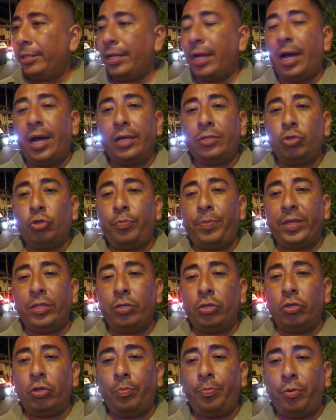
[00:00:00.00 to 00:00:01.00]
ya
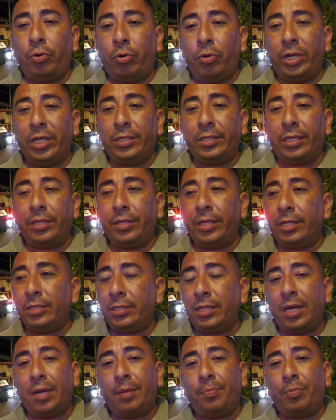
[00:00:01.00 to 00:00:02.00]
suspendidos por
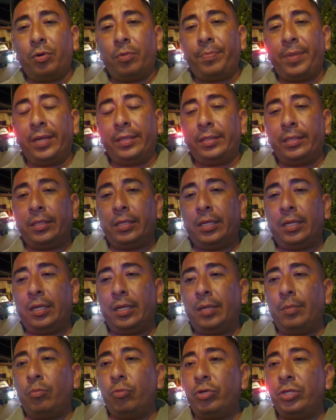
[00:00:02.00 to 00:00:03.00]
intendencia por parte
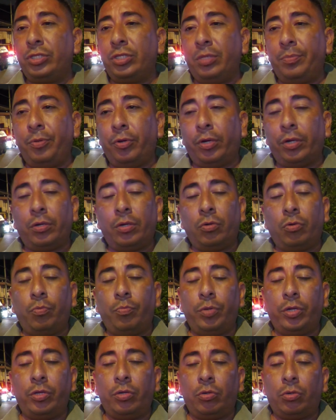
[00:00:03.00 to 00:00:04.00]
de municipios que no han
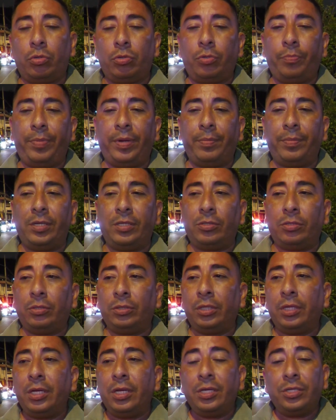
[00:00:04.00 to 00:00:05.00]
cumplido con los
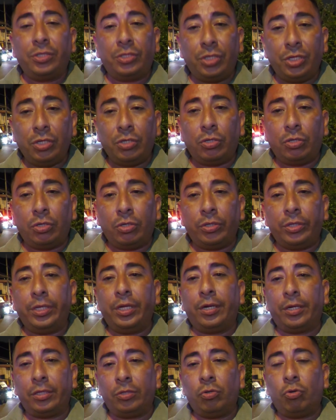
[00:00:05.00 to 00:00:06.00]
permisos, cinco
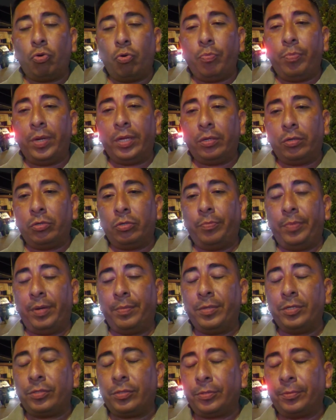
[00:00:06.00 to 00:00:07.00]
y el resto cumplen con los
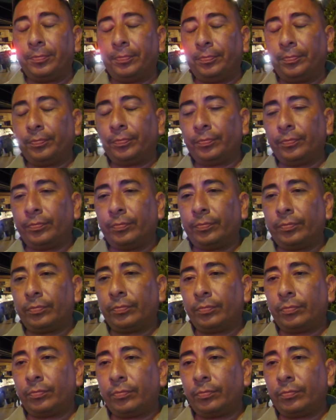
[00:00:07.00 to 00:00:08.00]
permisos. ¿Esto lo
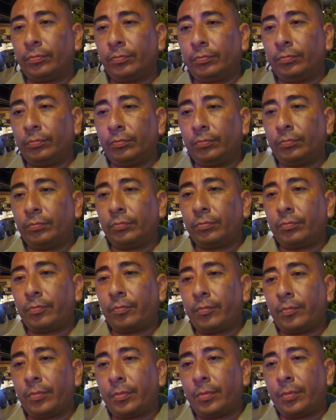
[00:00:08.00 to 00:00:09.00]
van a hacer durante todos los
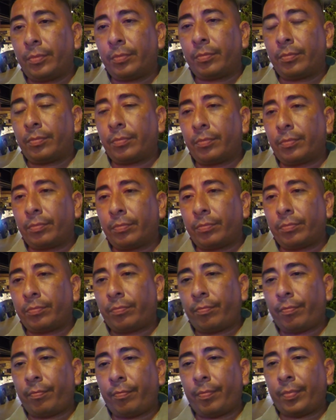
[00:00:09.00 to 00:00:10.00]
fines de semana, todos los días? ¿Cómo
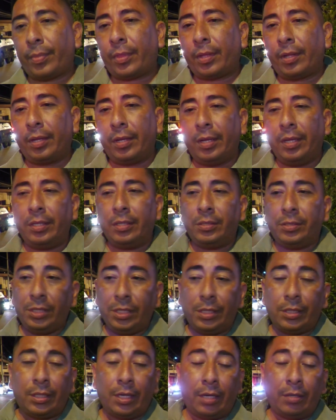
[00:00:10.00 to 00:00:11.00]
están trabajando?
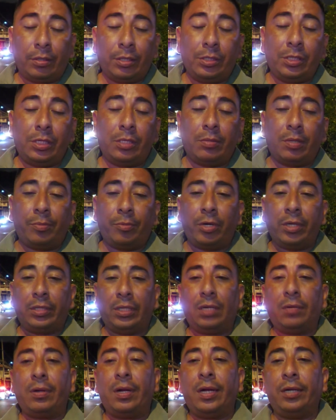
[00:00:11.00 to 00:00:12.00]
Sí, claro que sí, vamos a
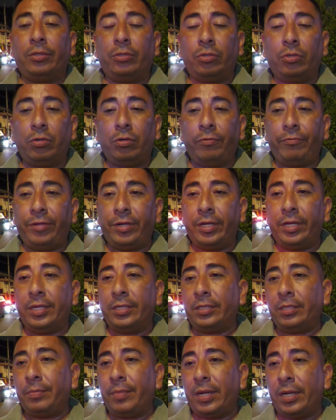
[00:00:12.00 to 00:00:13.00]
trabajar todos los fines
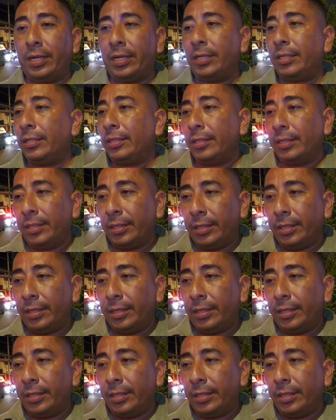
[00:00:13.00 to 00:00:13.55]
de semana